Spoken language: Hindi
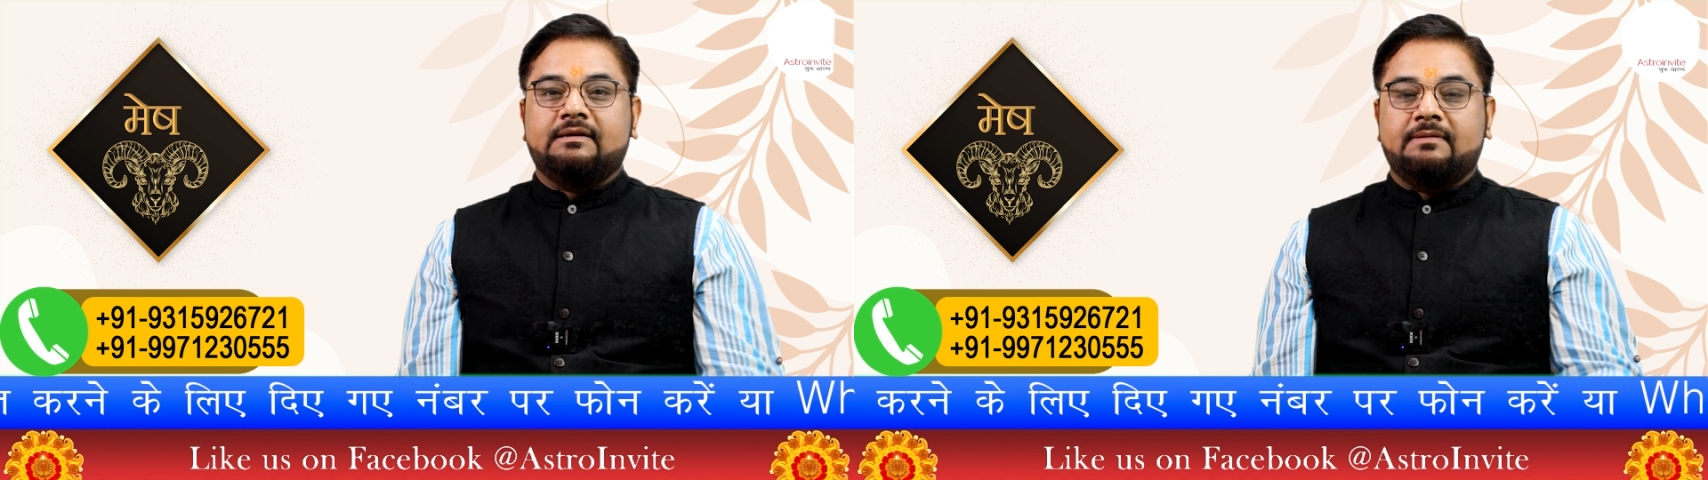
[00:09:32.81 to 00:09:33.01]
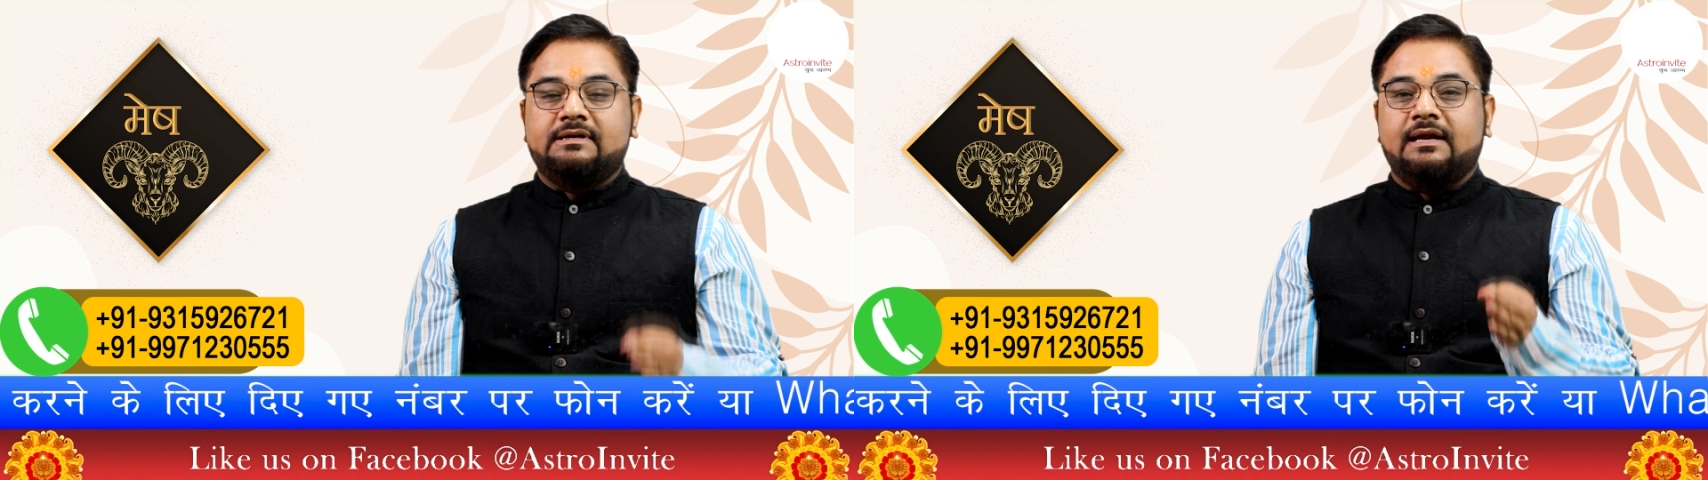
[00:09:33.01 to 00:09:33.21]

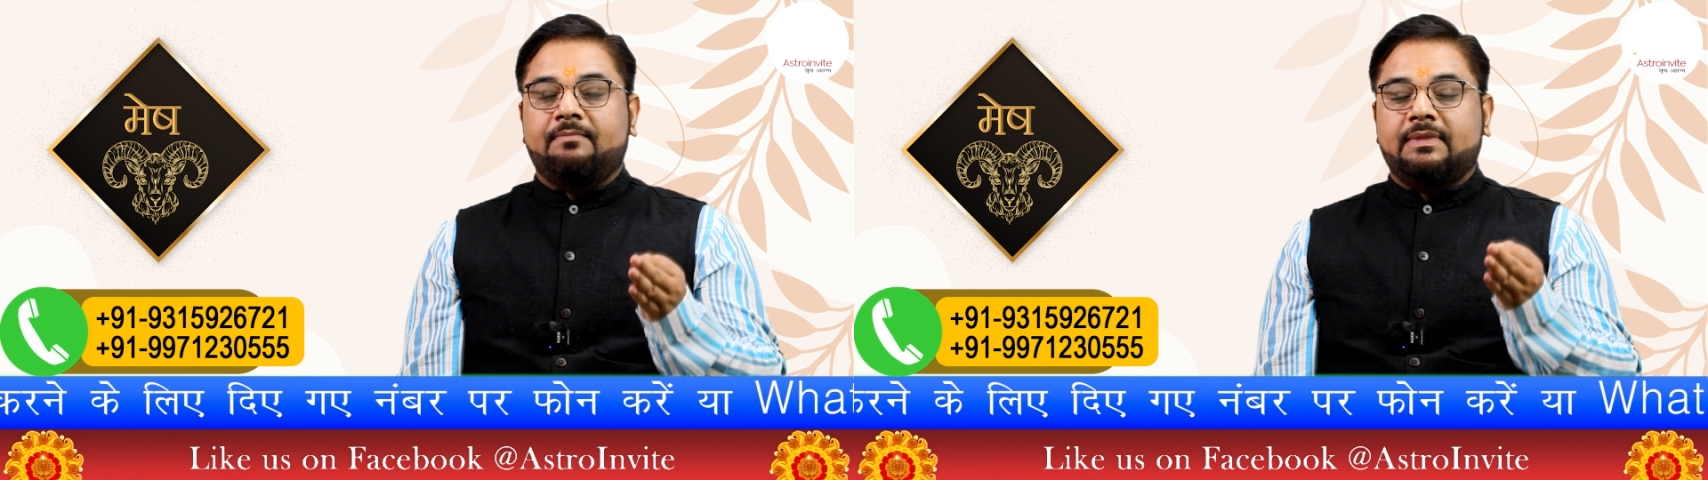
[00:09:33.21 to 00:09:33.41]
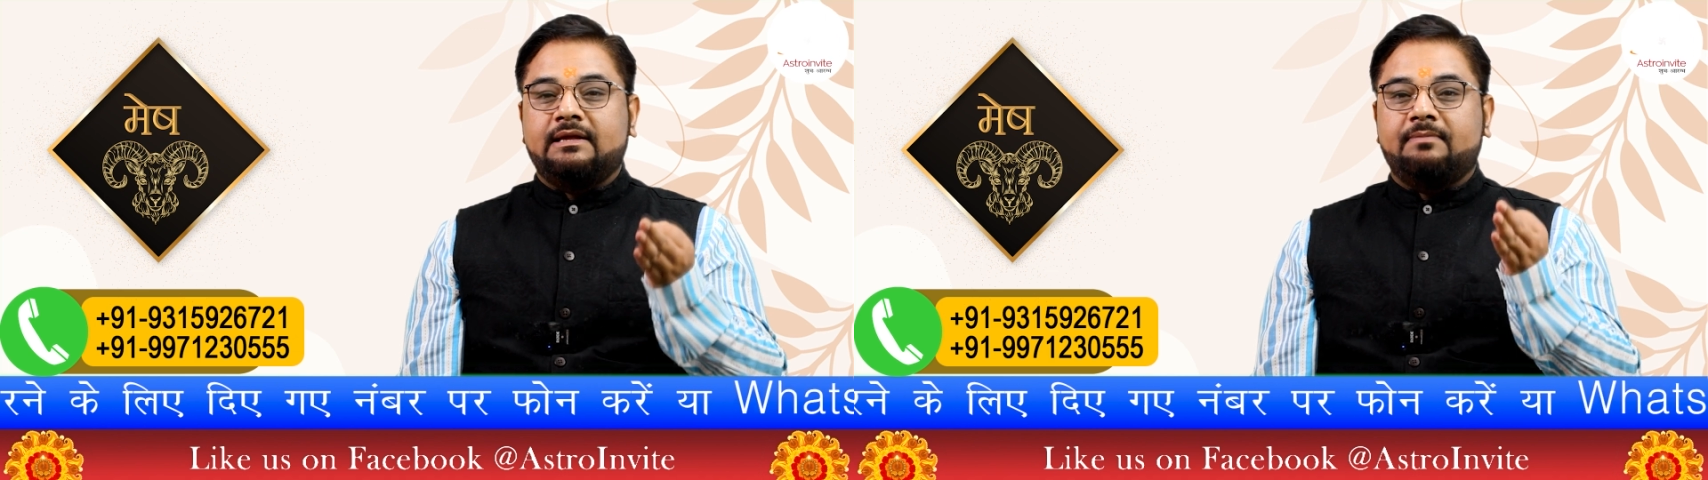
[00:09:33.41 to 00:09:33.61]
समझ रहे
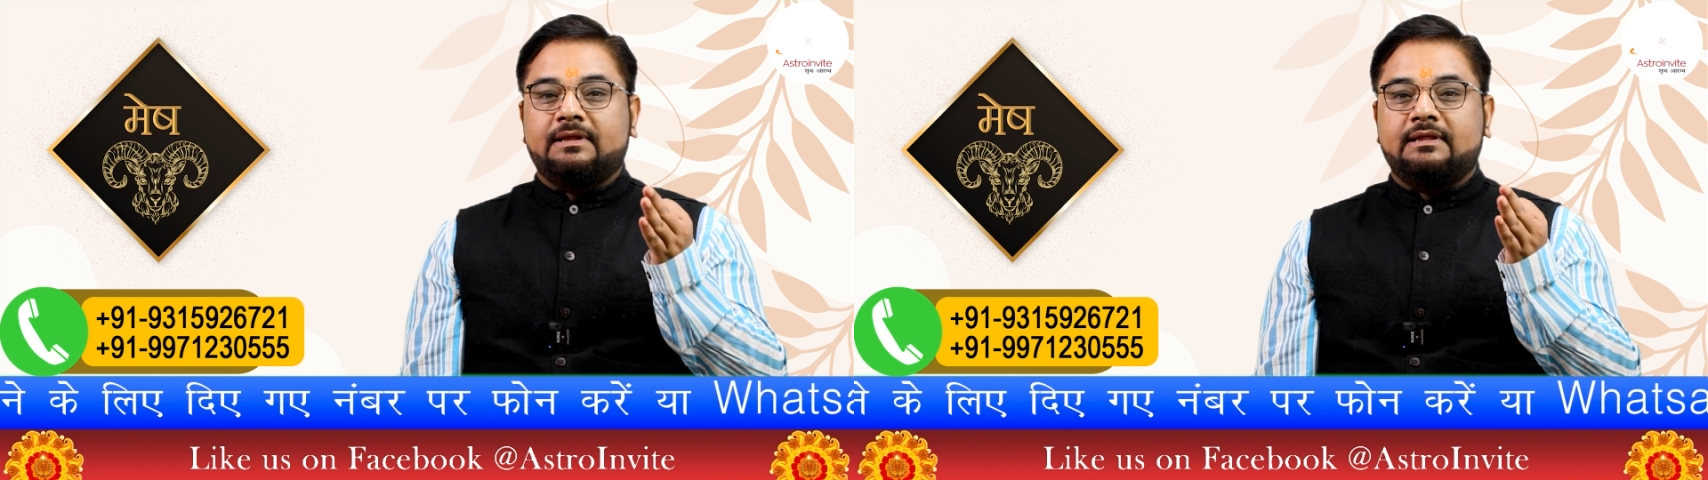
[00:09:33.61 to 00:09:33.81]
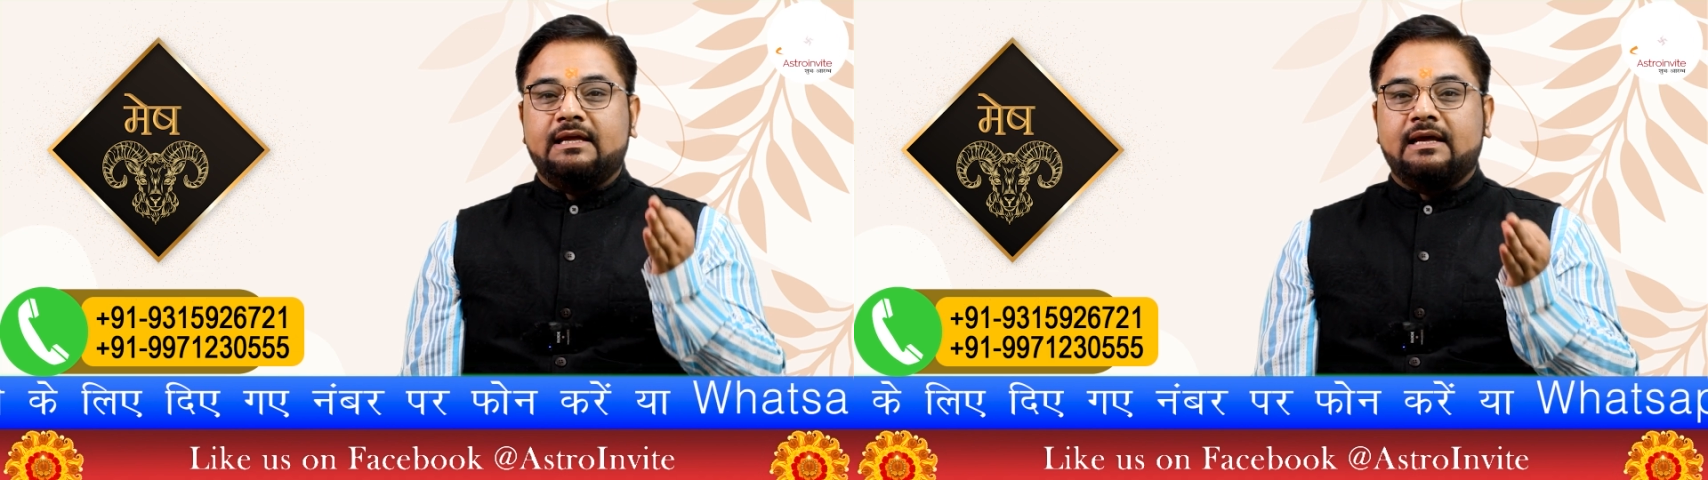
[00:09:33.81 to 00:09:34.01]
पति
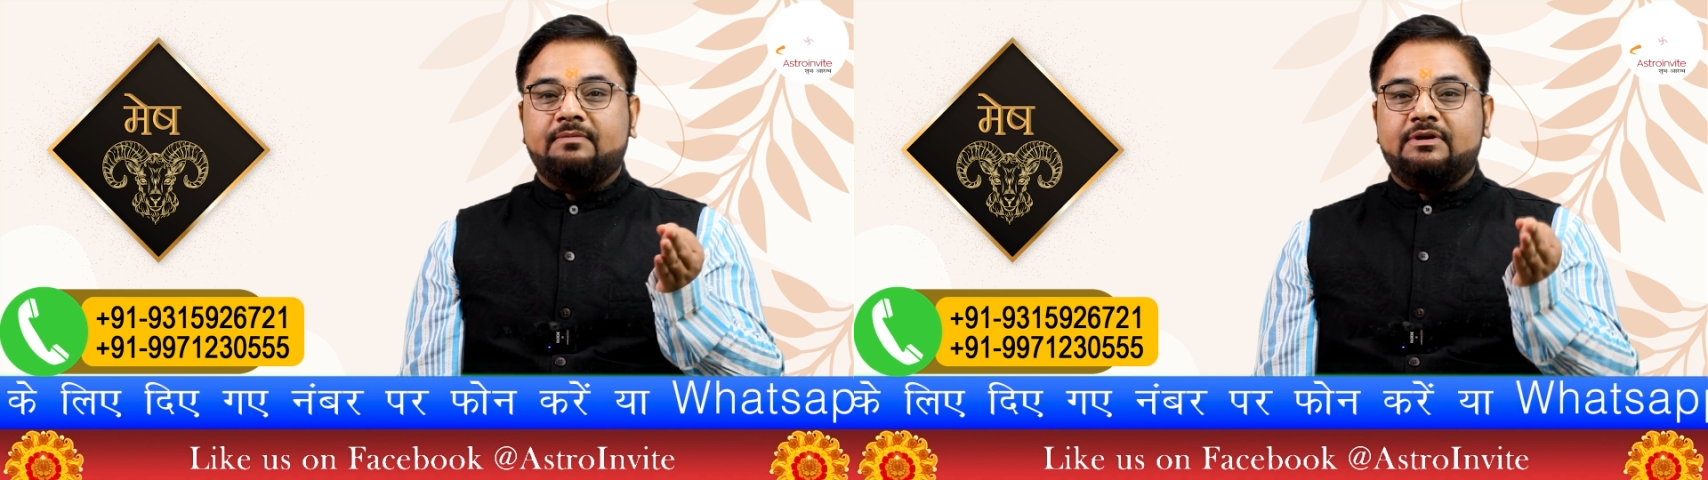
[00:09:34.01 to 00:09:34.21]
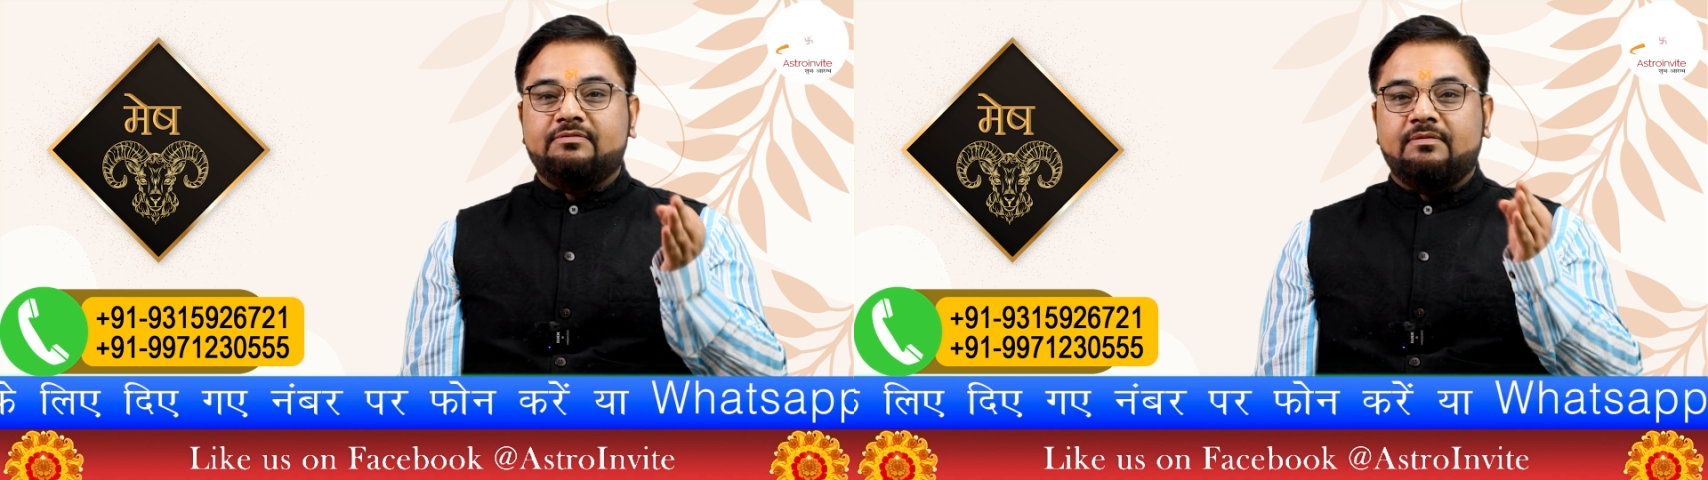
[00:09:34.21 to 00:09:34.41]
पत्नी के बीच